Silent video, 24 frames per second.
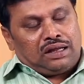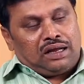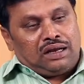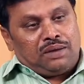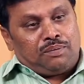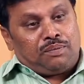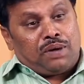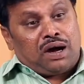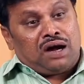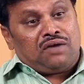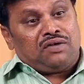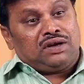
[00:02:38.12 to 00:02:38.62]

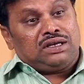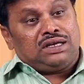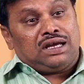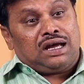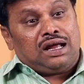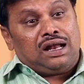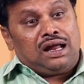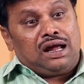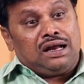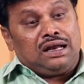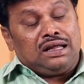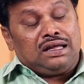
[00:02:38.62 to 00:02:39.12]
అంటే
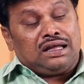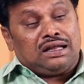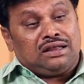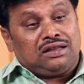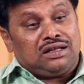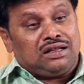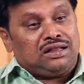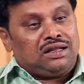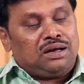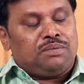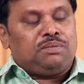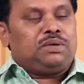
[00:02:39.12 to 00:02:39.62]
భావజాలాన్ని
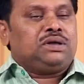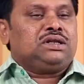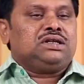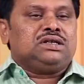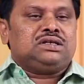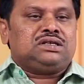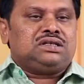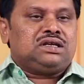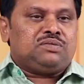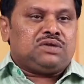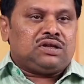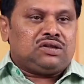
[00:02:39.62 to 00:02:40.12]
ఎంత
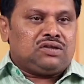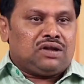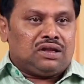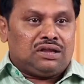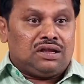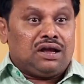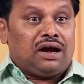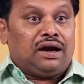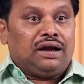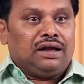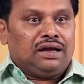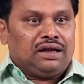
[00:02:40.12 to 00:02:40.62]
దెబ్బతీస్తే మాత్రం
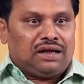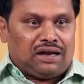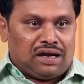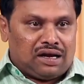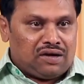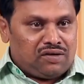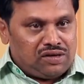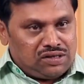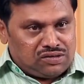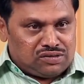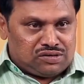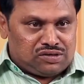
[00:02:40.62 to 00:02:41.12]
ఆ దాడికి
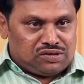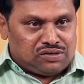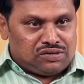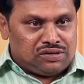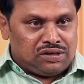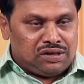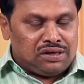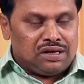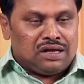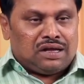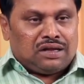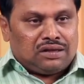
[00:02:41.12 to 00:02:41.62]
రావాల్సి
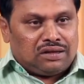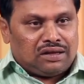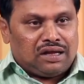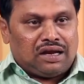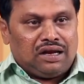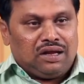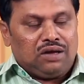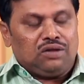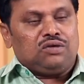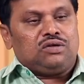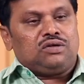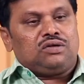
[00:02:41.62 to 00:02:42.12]
ఉంటుంది
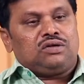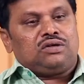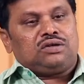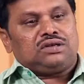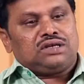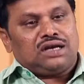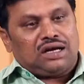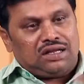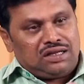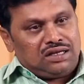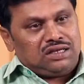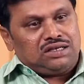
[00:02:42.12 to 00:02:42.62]
తను ఏదో
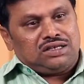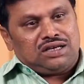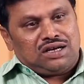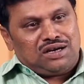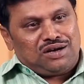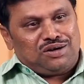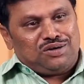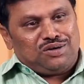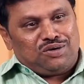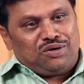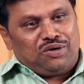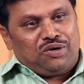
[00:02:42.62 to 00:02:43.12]

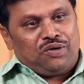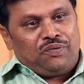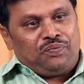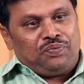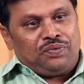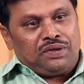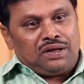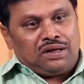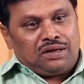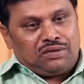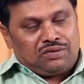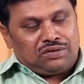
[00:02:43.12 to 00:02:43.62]
సాధించాలనుకున్నాం
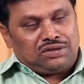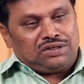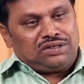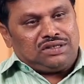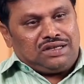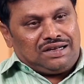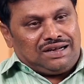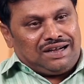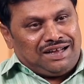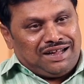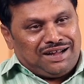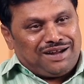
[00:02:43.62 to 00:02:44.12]
hmm.
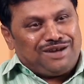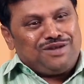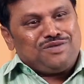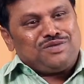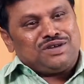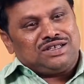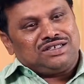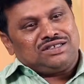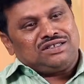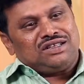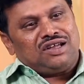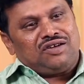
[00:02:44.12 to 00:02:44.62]
ఉచితంగా టికెట్లు
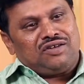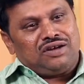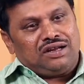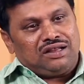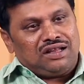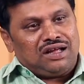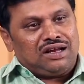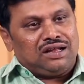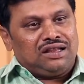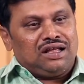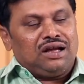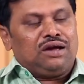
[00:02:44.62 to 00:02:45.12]
పంచుతామని
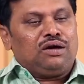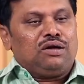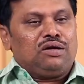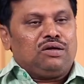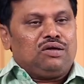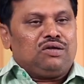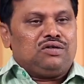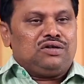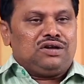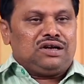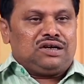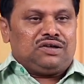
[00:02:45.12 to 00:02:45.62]
తన
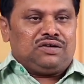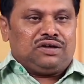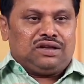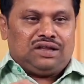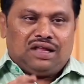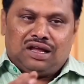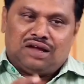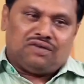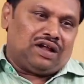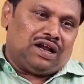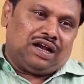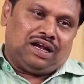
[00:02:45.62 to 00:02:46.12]
దగ్గరలో ఉన్నటువంటి
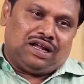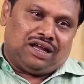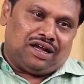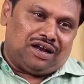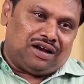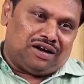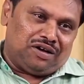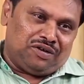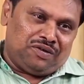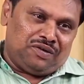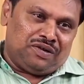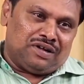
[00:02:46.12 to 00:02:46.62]
దేవాలయానికి
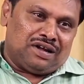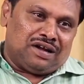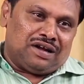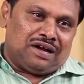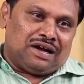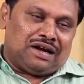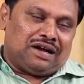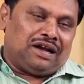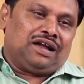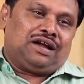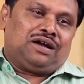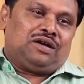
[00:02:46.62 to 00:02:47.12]
వెళ్ళడం
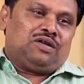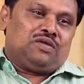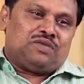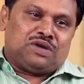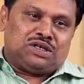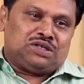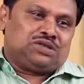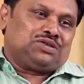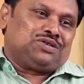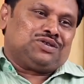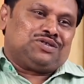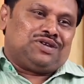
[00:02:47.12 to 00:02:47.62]
టికెట్లు
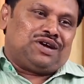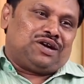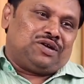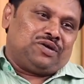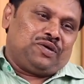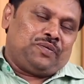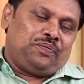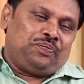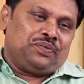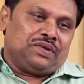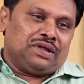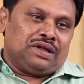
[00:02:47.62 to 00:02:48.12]

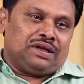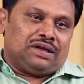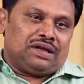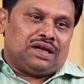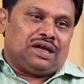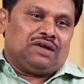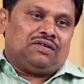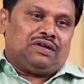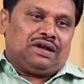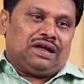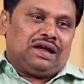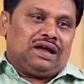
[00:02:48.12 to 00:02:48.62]
పంచుతున్నాడు hmm.
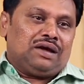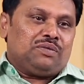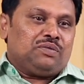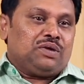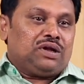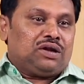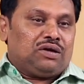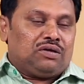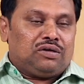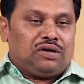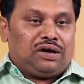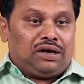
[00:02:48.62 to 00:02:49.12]
ఏమిటయా
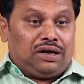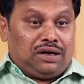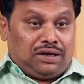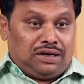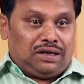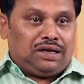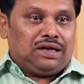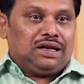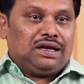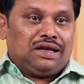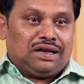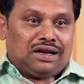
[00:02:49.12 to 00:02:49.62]
మీరు ఎవరు అంటే
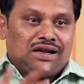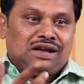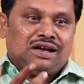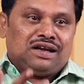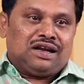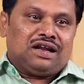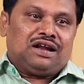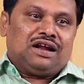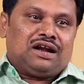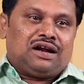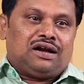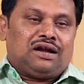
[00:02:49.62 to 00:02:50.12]
నేనే ఈ
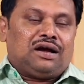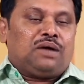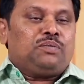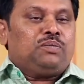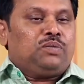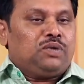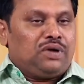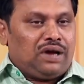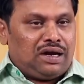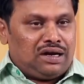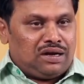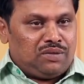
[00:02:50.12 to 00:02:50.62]
రైటర్ అన్నాడు
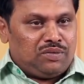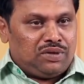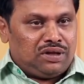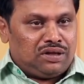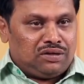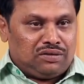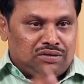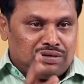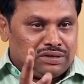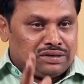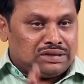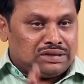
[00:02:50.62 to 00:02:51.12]
అప్పుడు ఆయన మీద